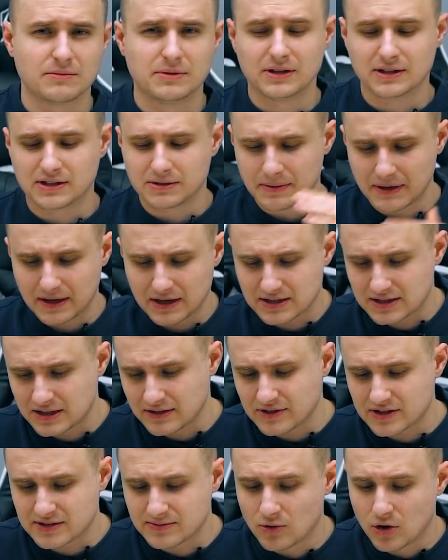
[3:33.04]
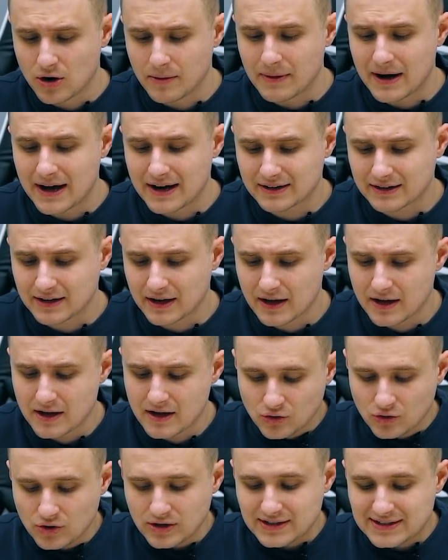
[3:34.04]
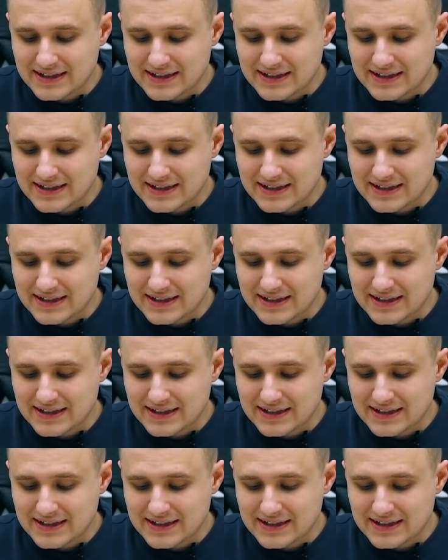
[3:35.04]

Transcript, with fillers: было, теперь есть на 8 марта. Ну и